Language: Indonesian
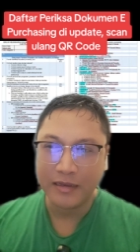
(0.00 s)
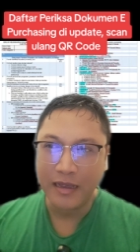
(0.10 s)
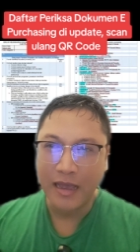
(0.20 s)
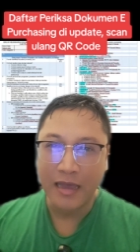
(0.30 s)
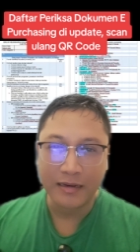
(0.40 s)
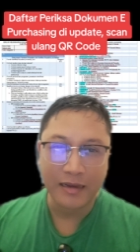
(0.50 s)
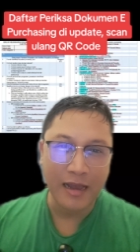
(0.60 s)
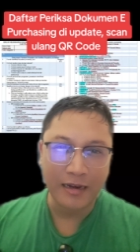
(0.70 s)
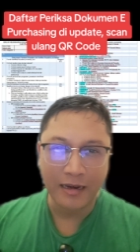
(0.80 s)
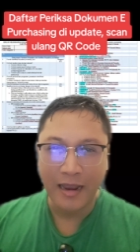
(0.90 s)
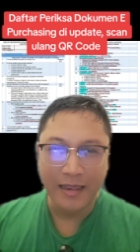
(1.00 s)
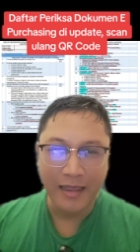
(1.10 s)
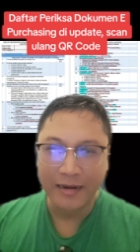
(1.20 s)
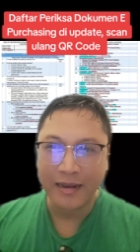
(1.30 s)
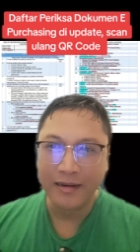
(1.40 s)
ya harga dan
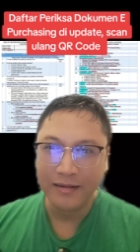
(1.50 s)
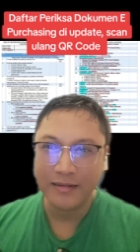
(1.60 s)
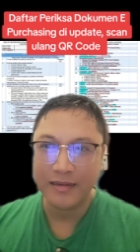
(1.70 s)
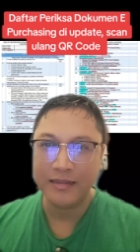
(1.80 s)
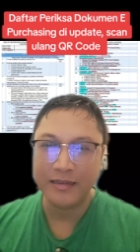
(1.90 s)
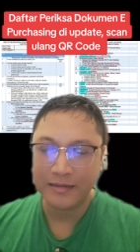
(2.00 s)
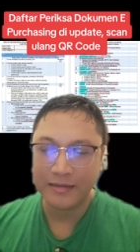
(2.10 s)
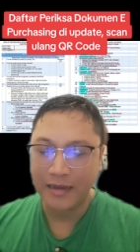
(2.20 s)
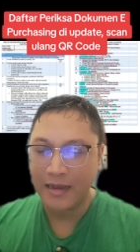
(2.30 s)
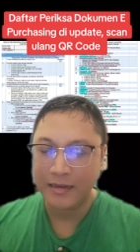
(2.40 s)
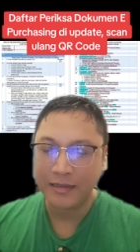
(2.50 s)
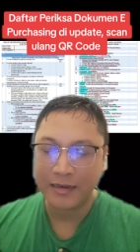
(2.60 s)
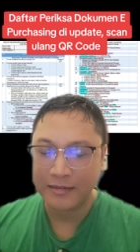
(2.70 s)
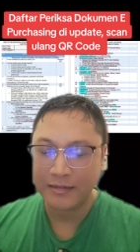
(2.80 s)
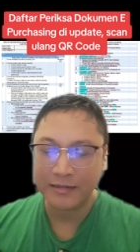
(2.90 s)
layanan, ya tidak hanya
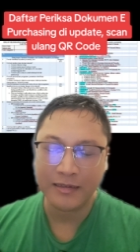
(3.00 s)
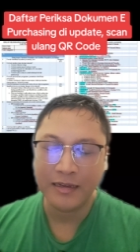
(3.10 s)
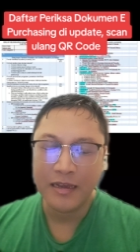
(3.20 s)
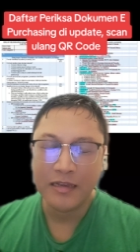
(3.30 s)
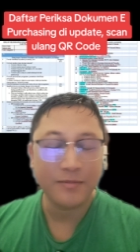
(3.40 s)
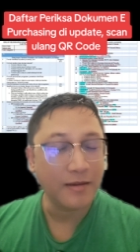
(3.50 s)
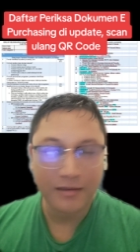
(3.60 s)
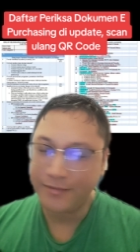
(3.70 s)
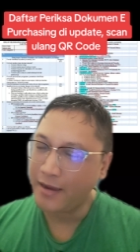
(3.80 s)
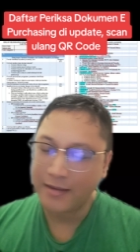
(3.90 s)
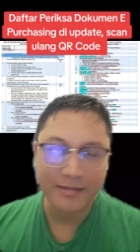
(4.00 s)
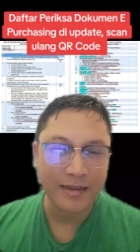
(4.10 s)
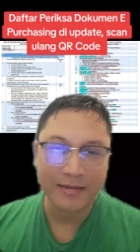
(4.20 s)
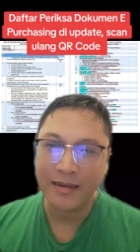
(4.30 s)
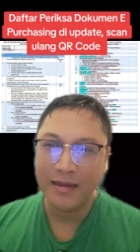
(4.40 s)
dari sisi spesifikasi
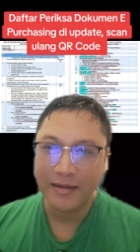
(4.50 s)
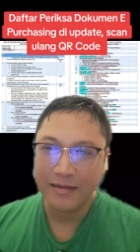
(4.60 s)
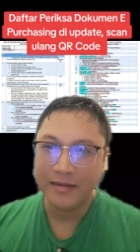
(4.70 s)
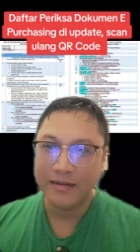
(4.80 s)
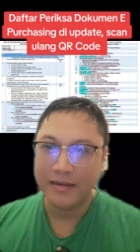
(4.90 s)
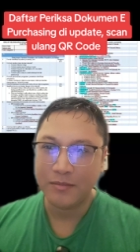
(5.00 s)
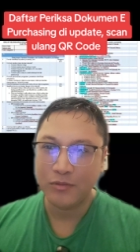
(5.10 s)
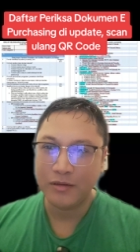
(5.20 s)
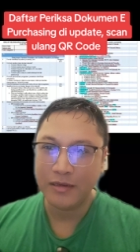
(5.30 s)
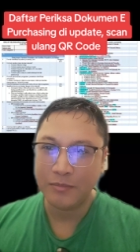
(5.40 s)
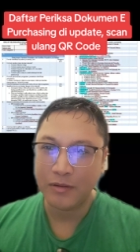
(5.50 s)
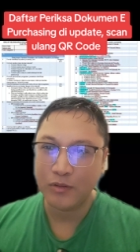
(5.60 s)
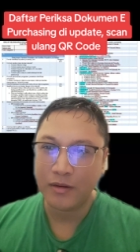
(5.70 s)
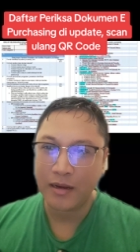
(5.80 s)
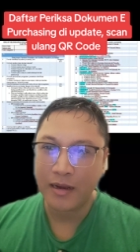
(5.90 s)
saja, ya kemudian
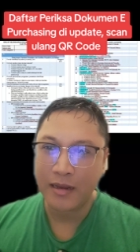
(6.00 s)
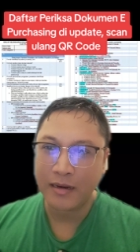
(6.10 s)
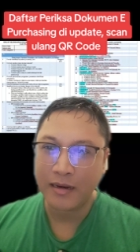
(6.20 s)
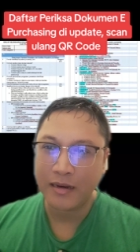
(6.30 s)
menggunakan